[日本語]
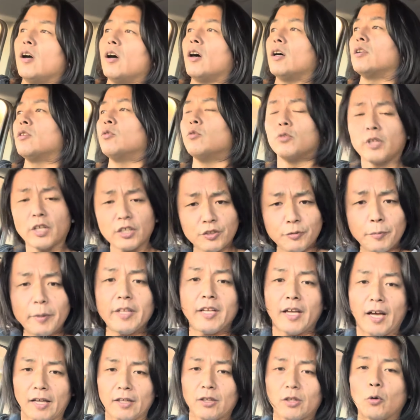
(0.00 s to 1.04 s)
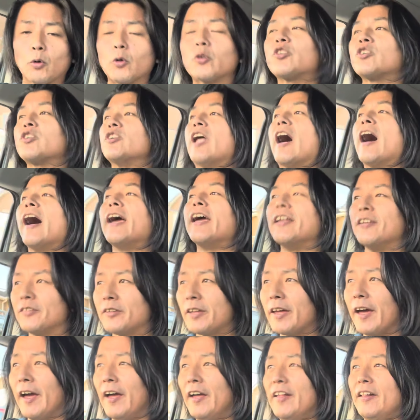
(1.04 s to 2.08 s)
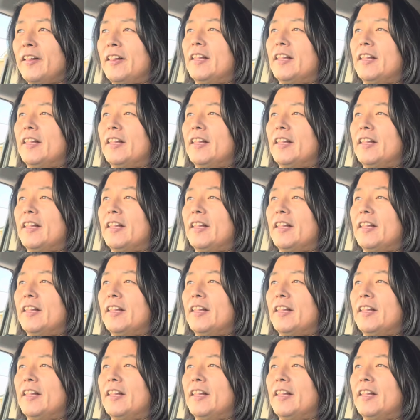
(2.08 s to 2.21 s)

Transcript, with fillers: あの、同じ目に遭ってほしくないので、